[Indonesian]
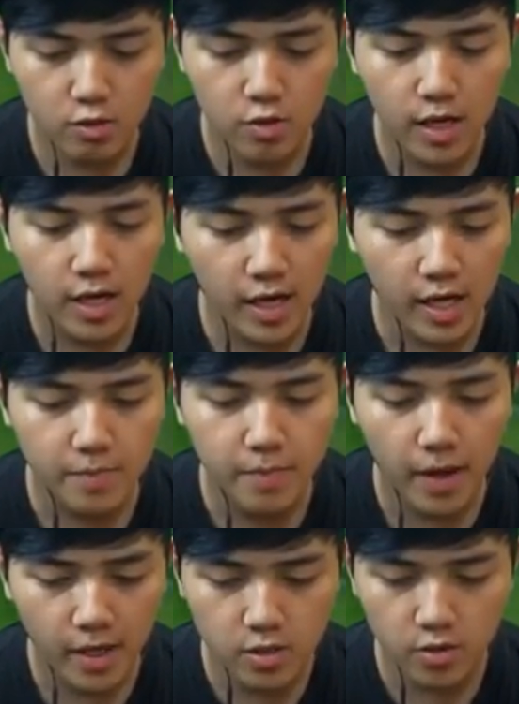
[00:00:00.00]
tuh ngelag
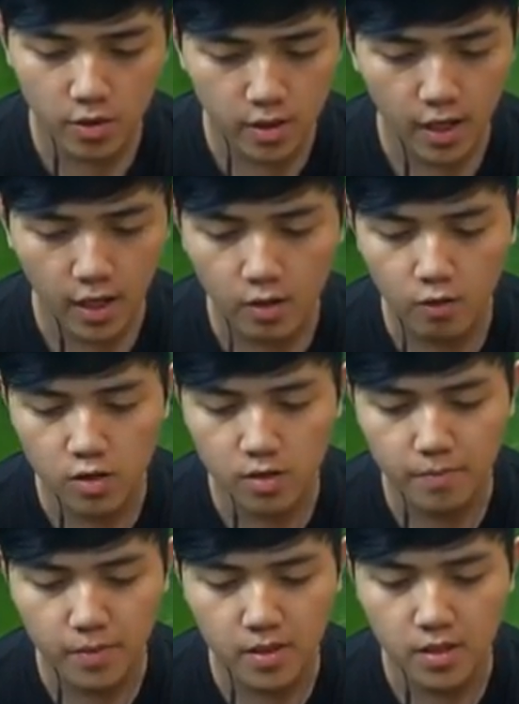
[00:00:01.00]
banget coy. Aku
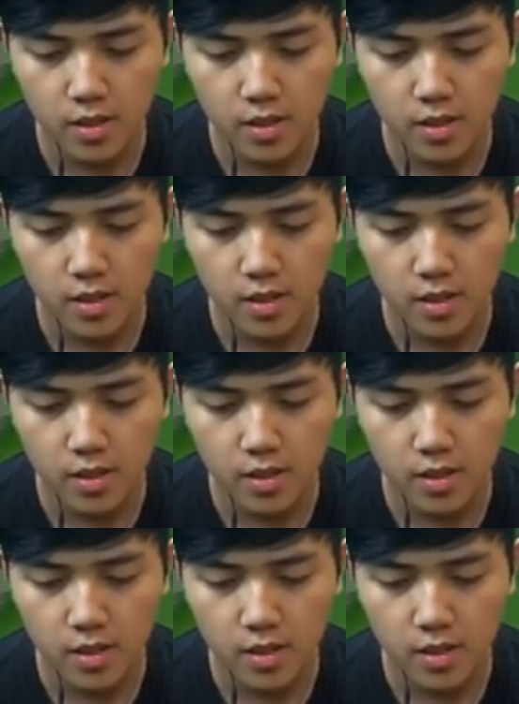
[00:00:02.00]
sempet